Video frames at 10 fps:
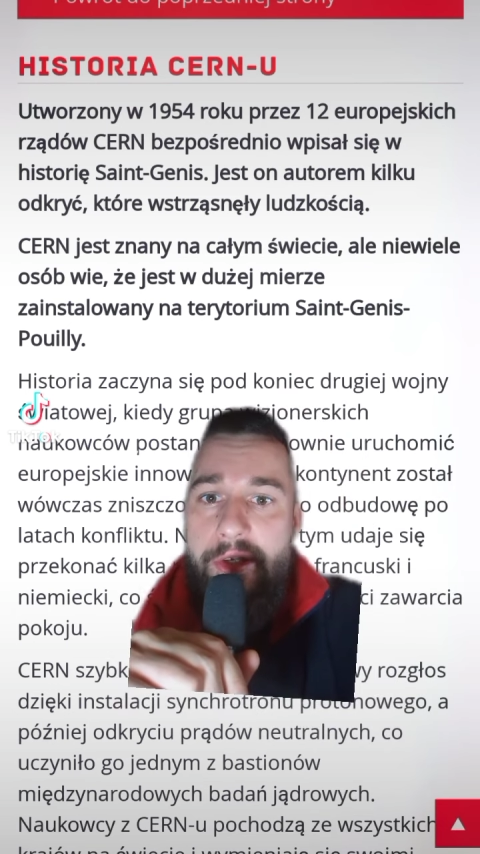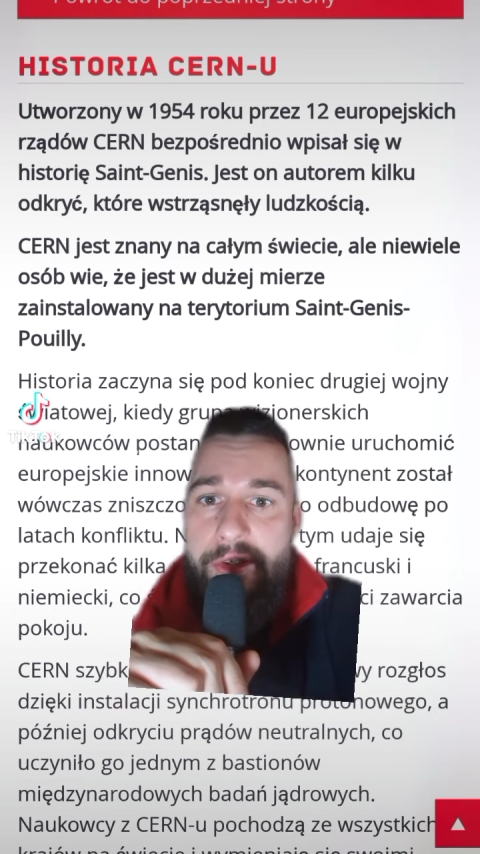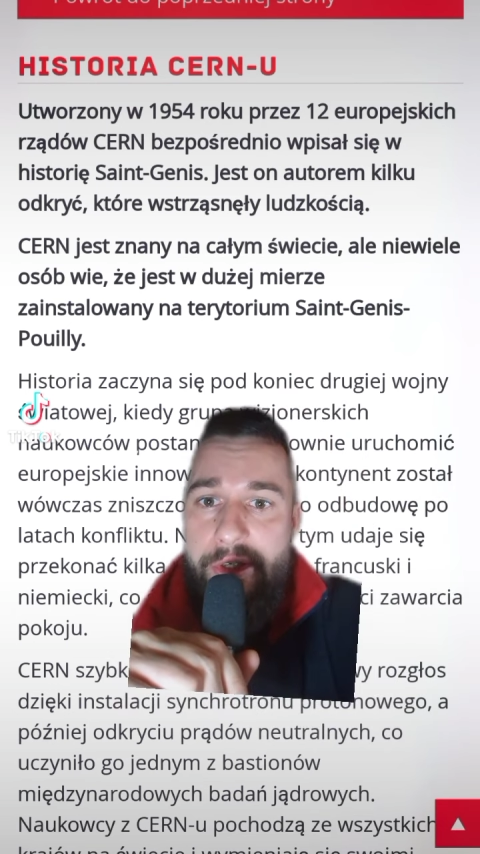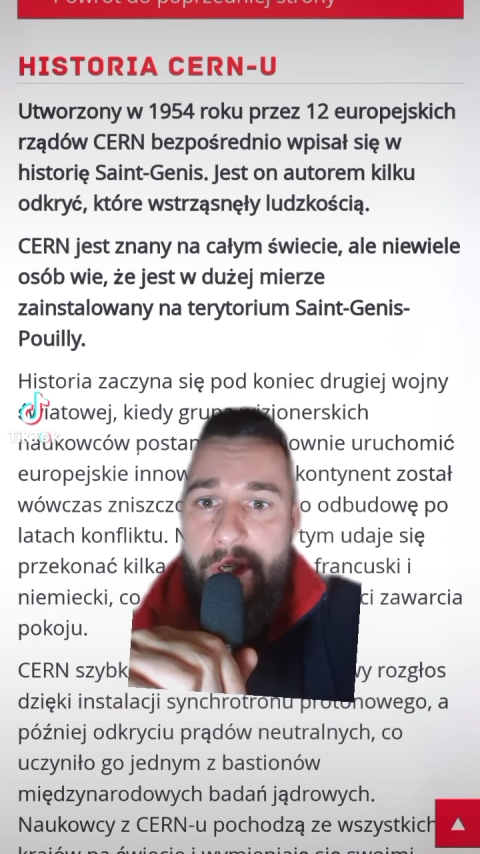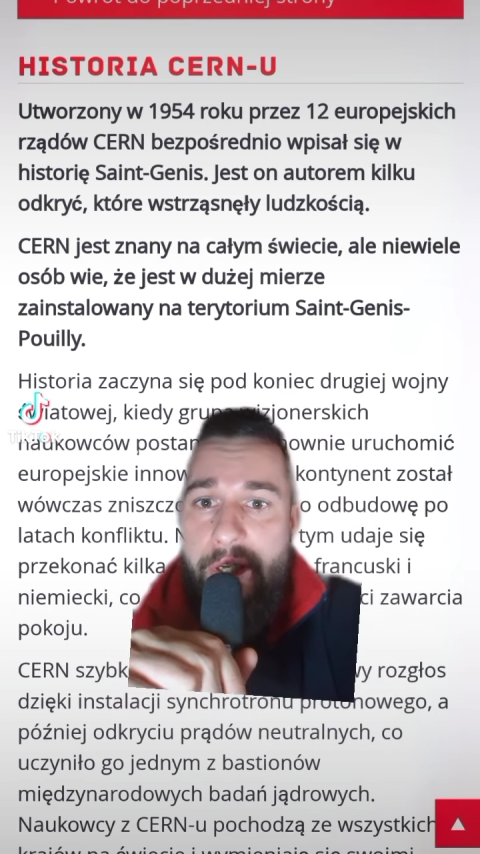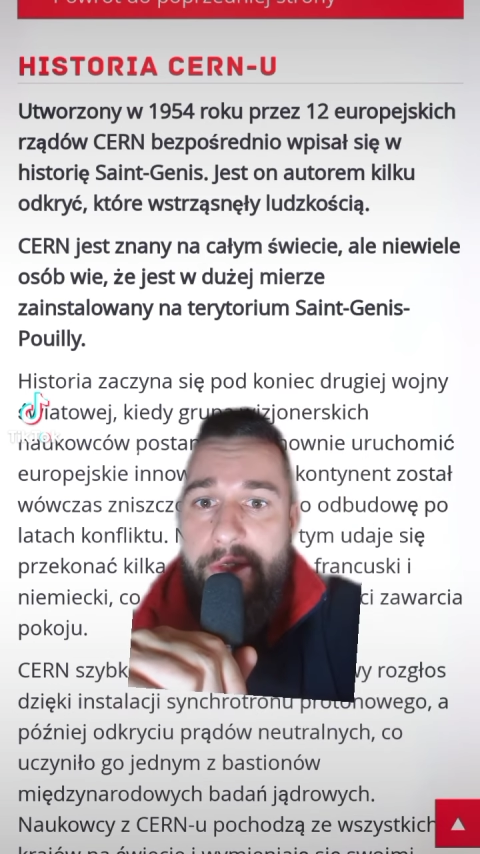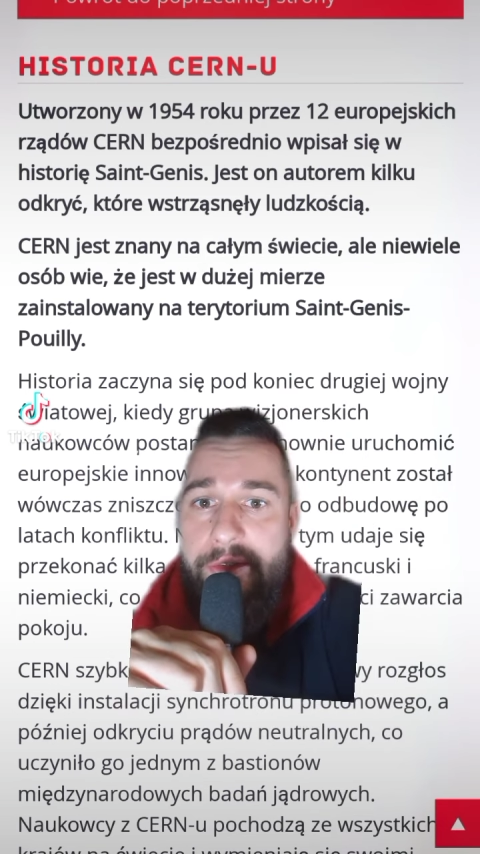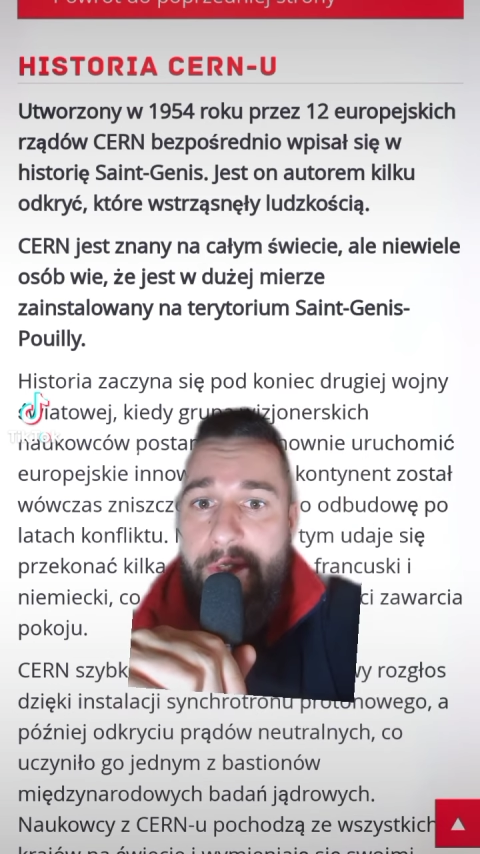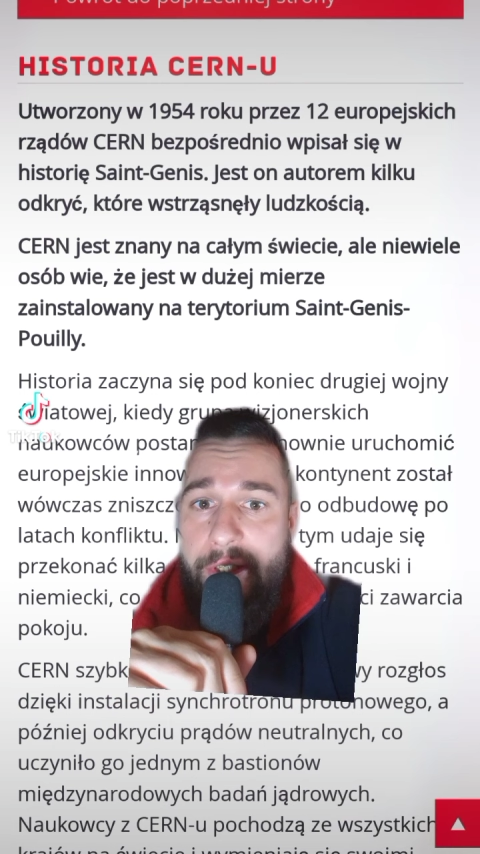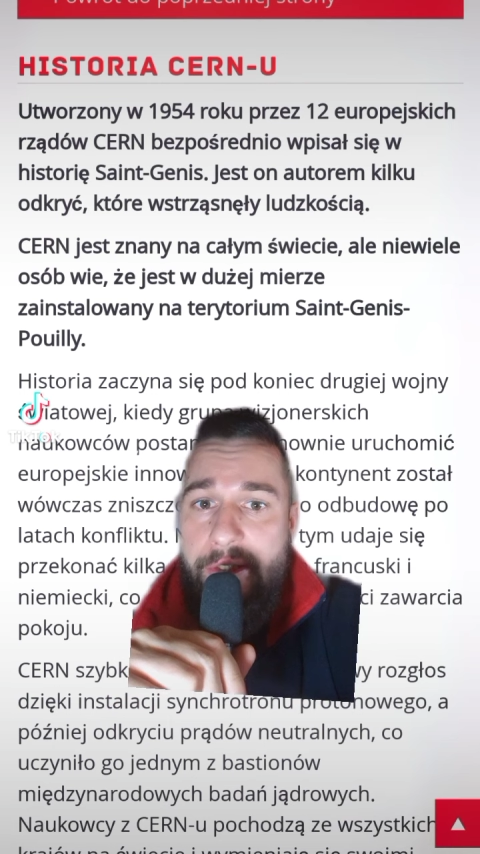że
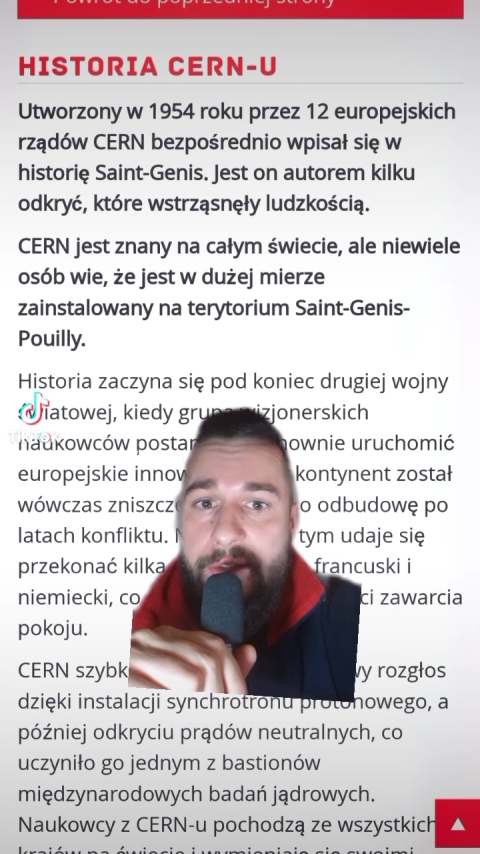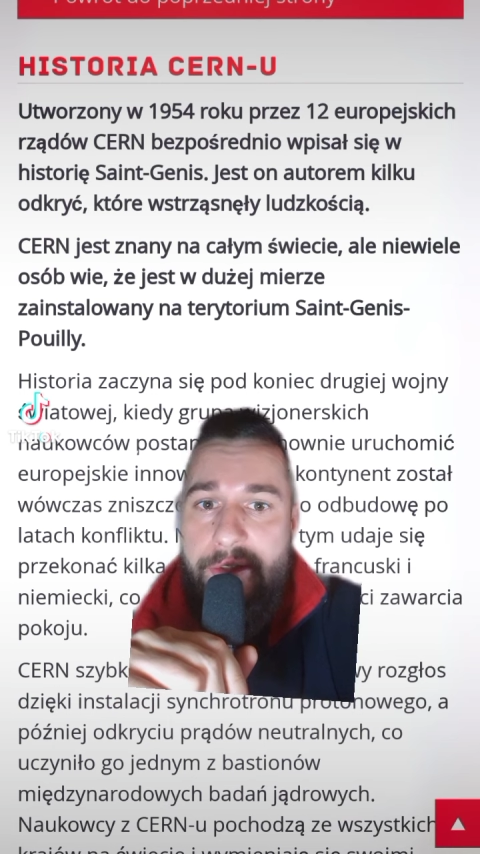CERN jest